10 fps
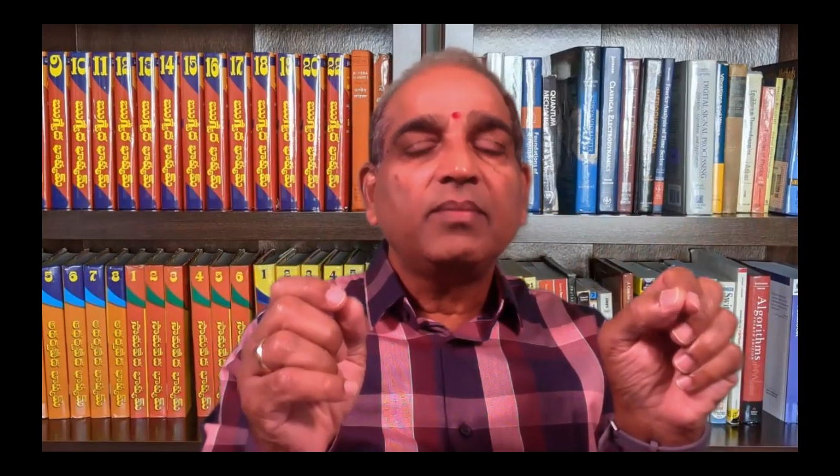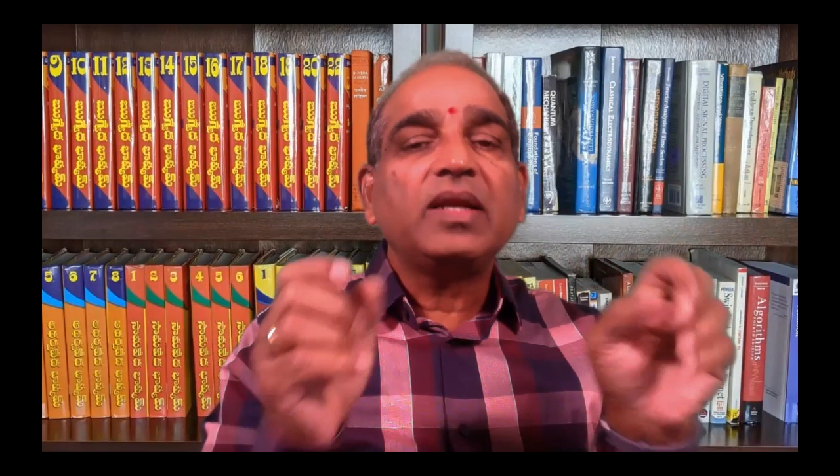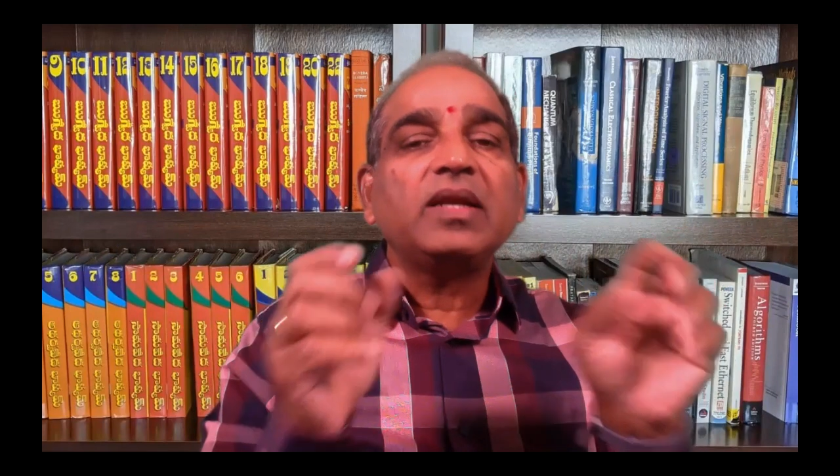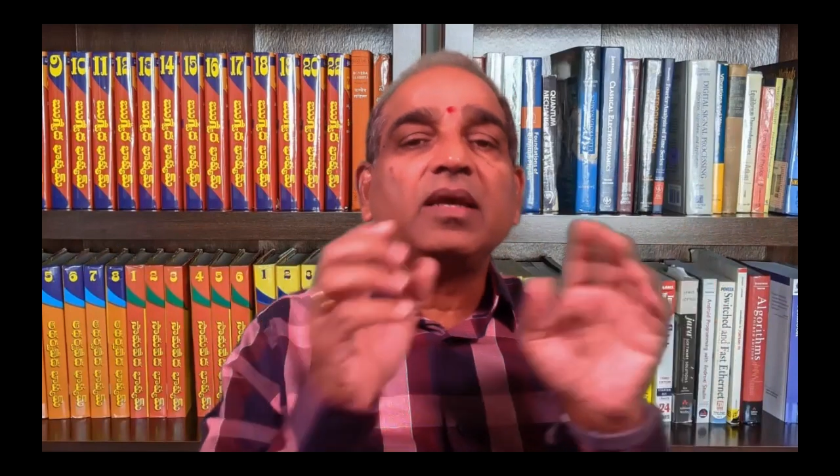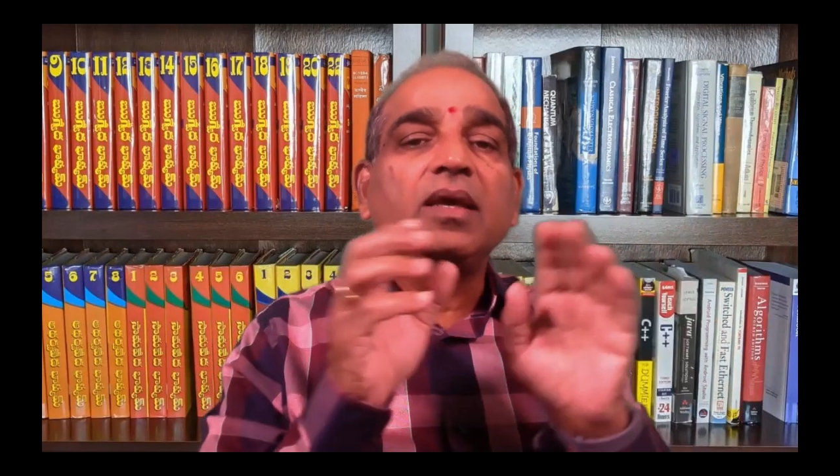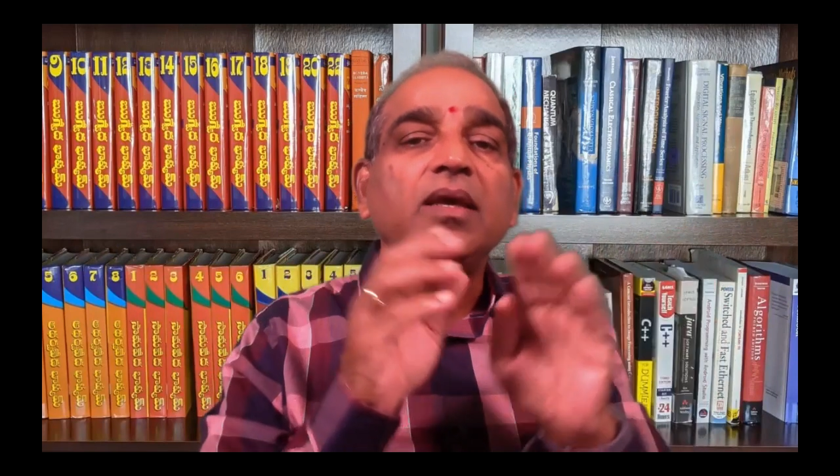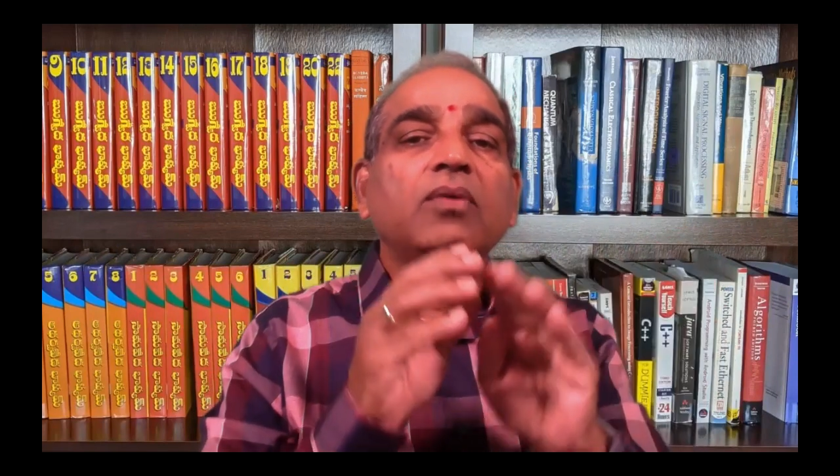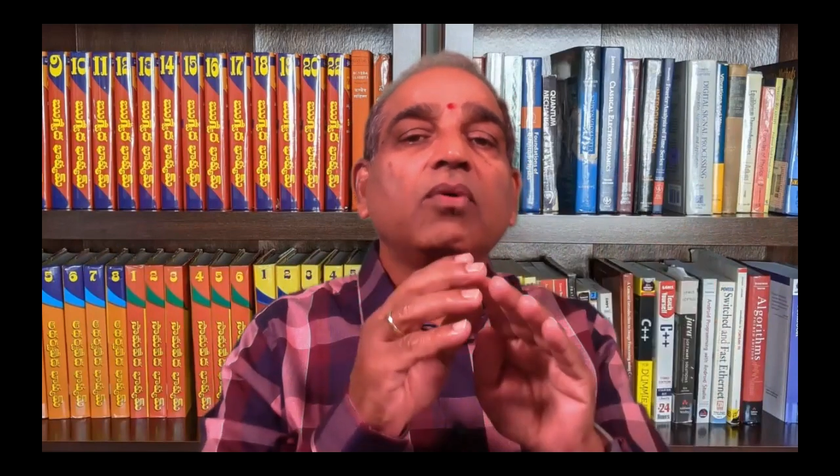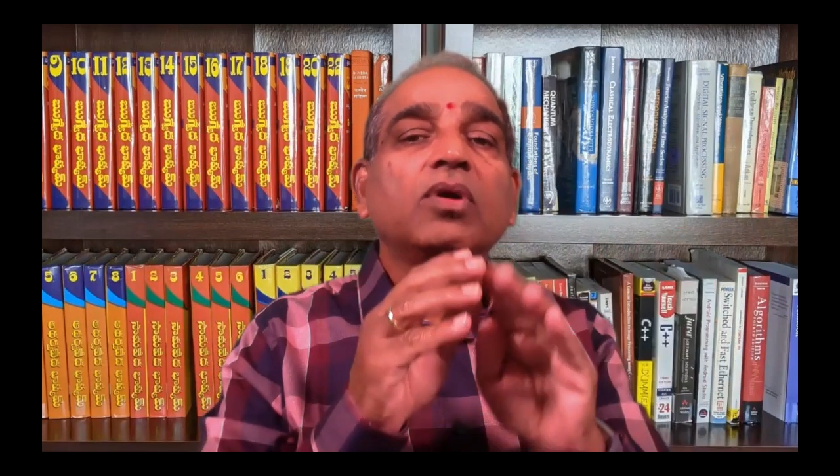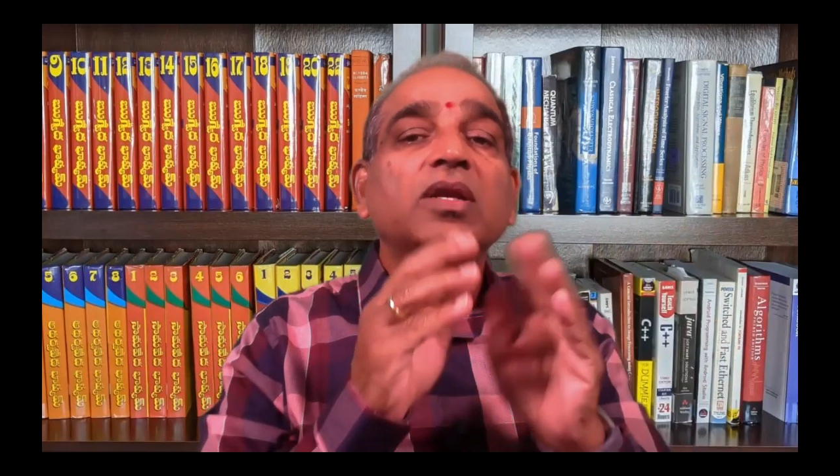మనకి
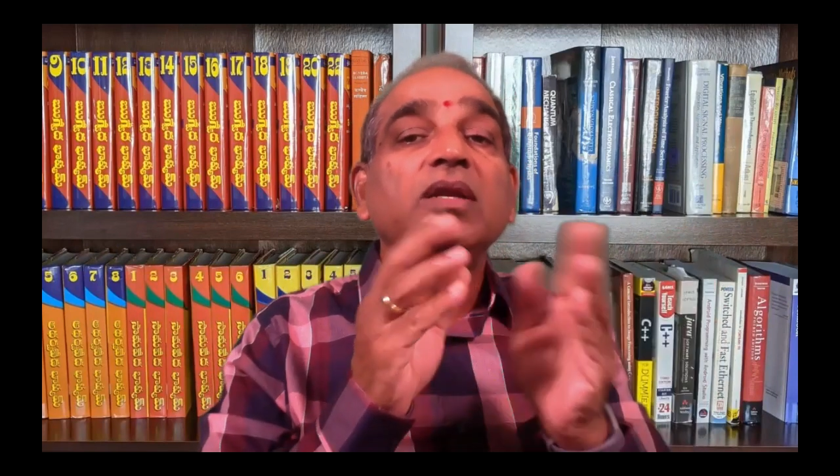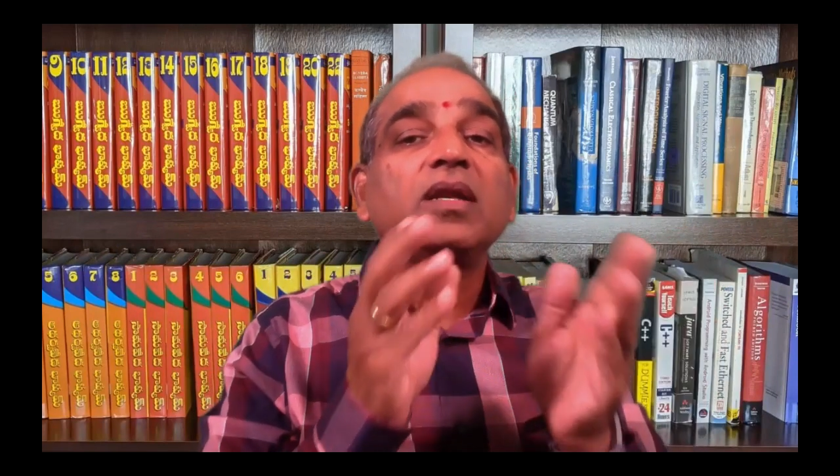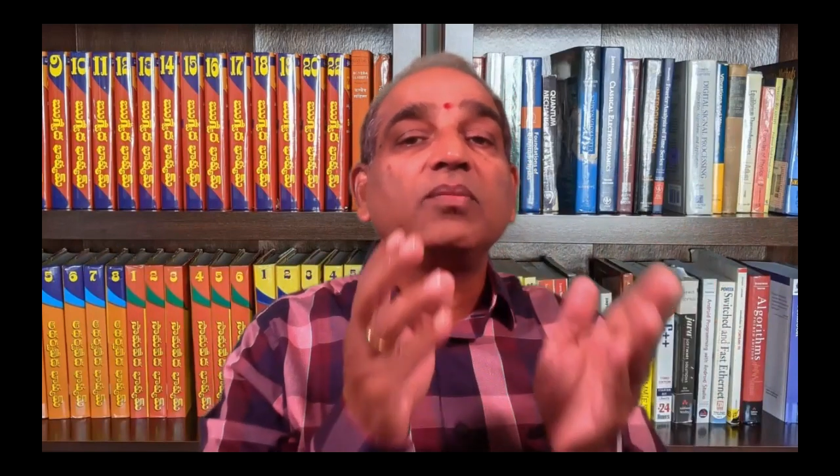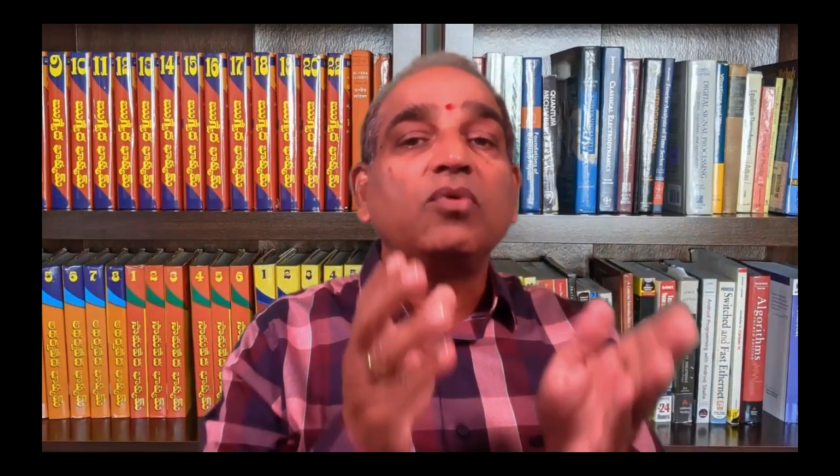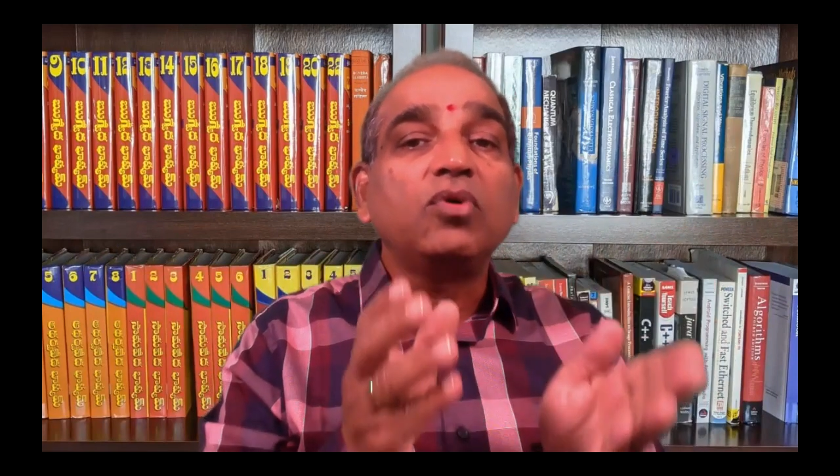ఒకటిన్నర